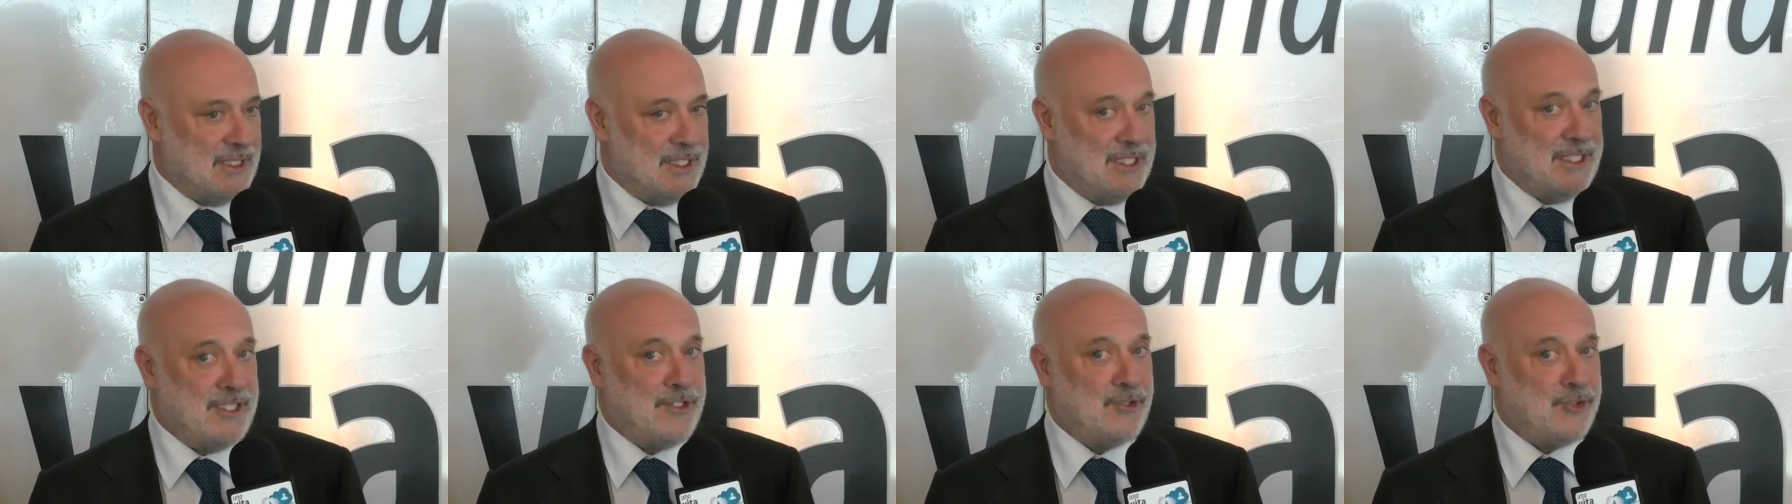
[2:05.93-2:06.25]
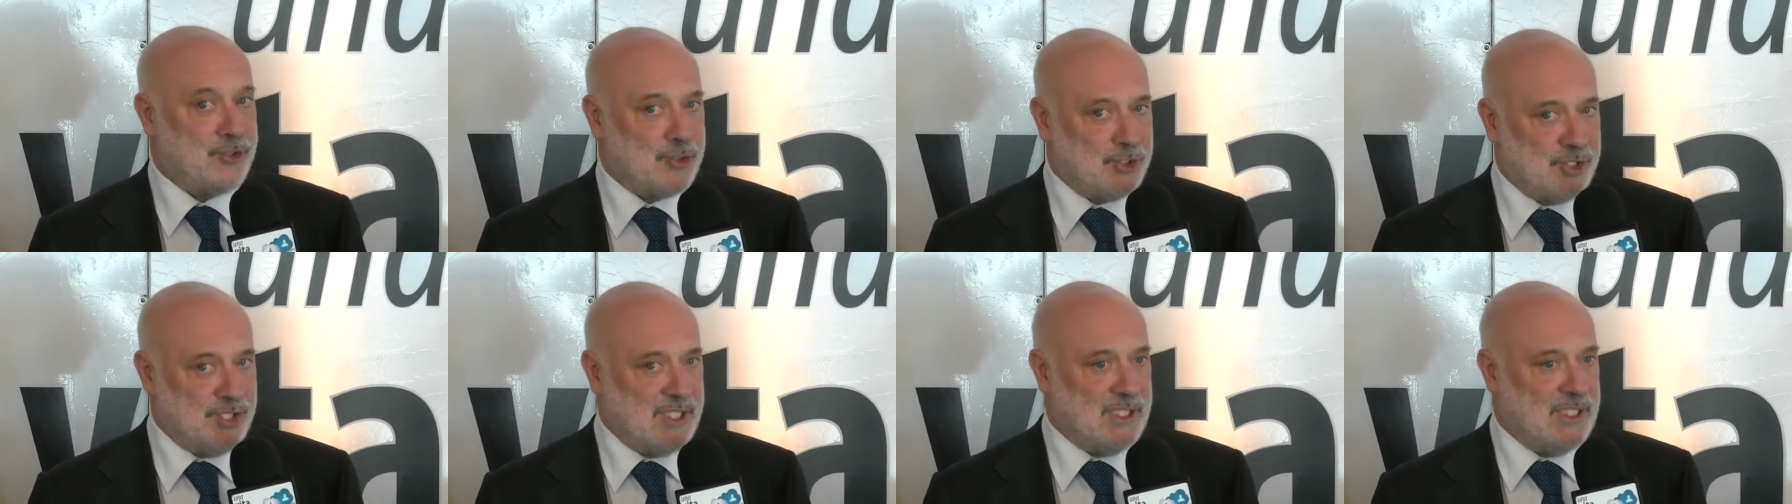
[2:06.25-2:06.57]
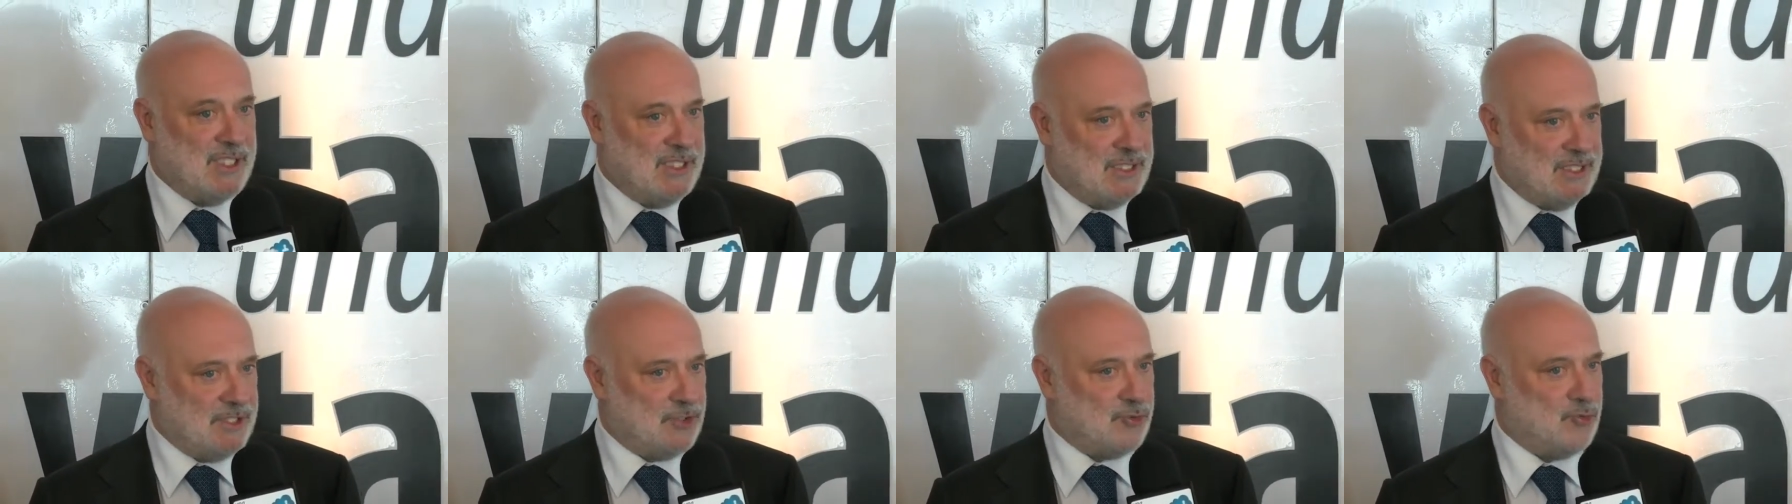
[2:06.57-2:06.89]

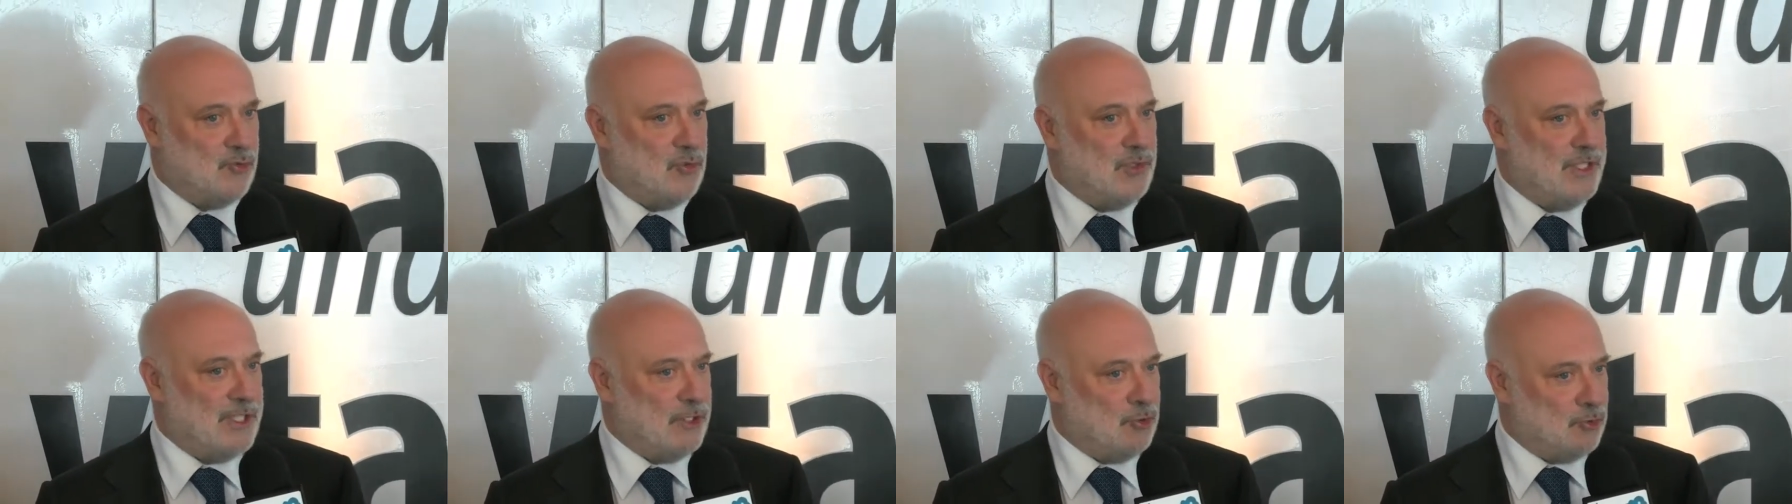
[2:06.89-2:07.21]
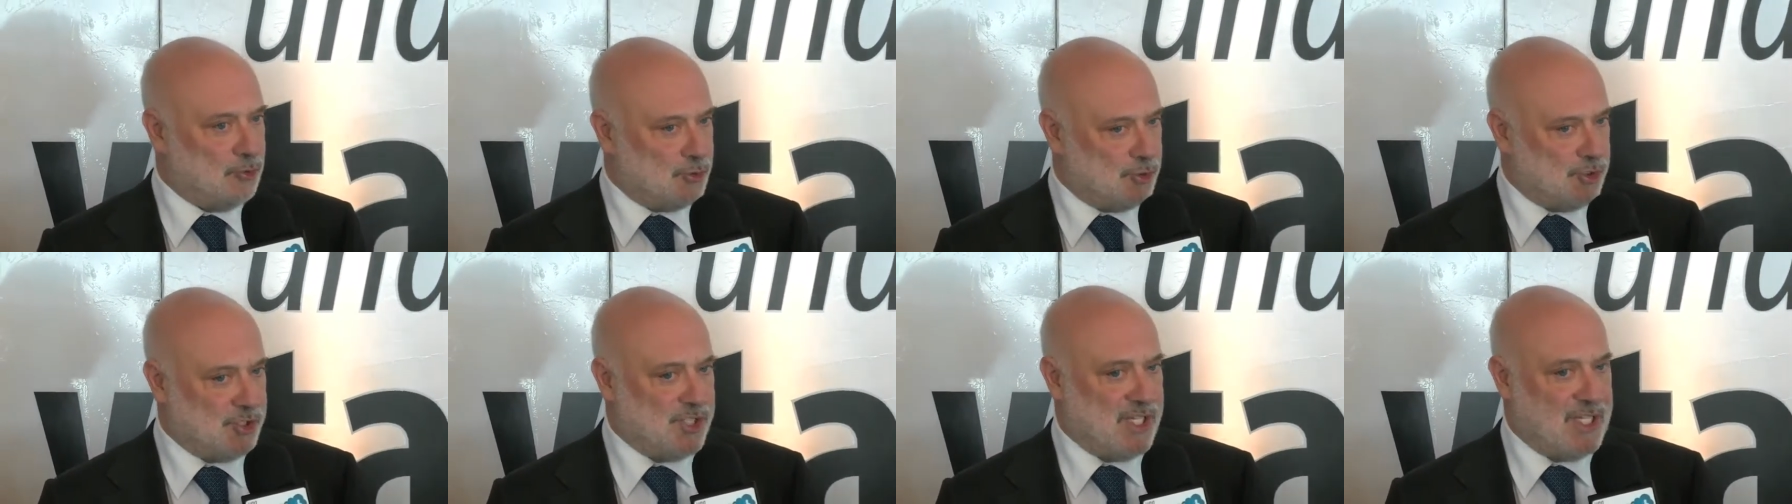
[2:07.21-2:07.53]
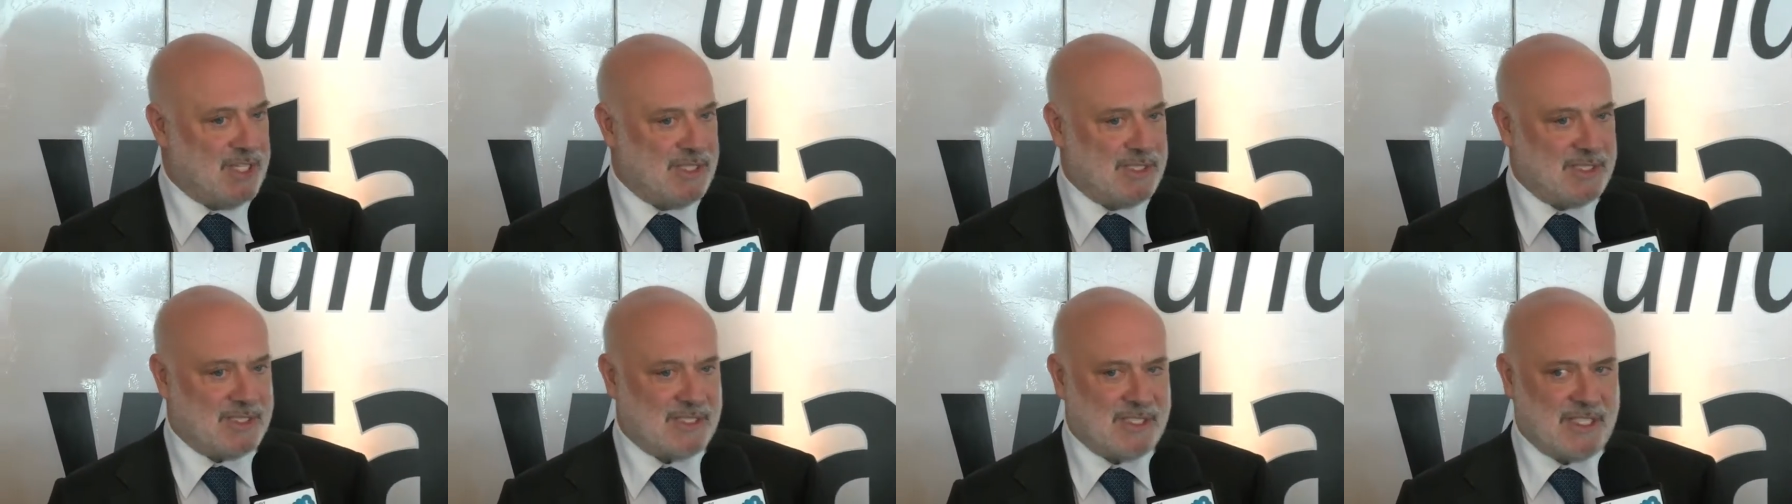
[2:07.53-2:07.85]
incidere sulle
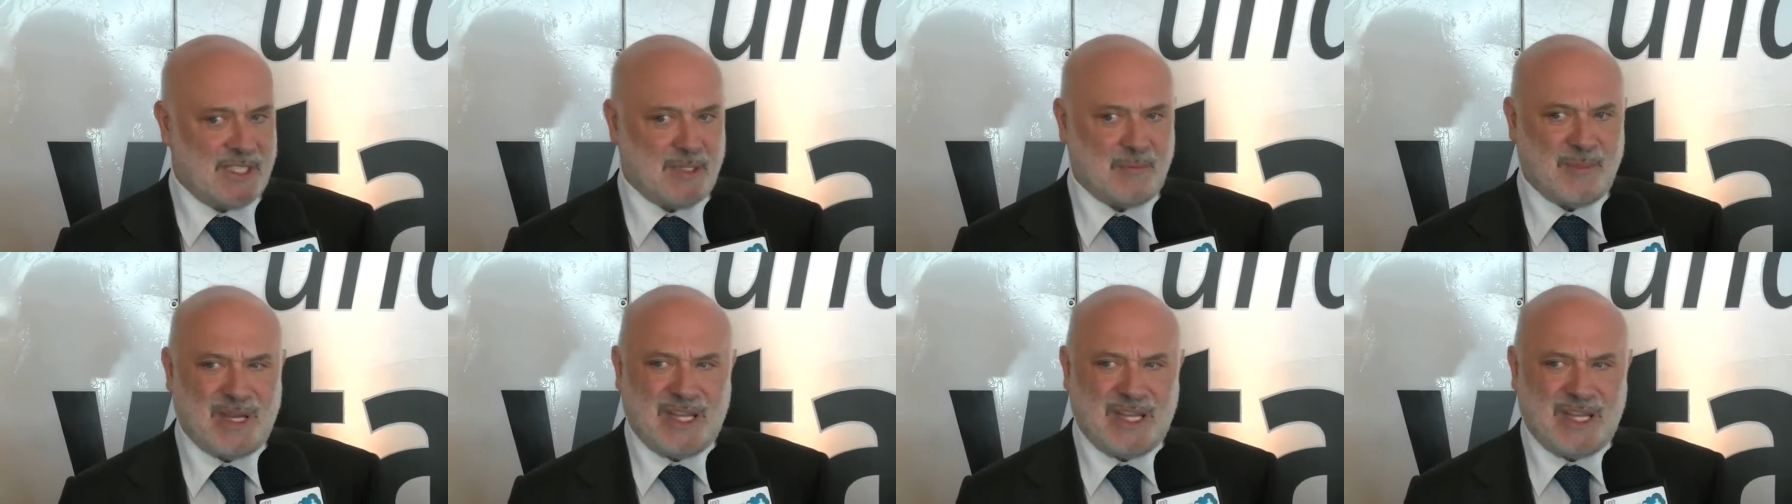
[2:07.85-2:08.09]
coscienze,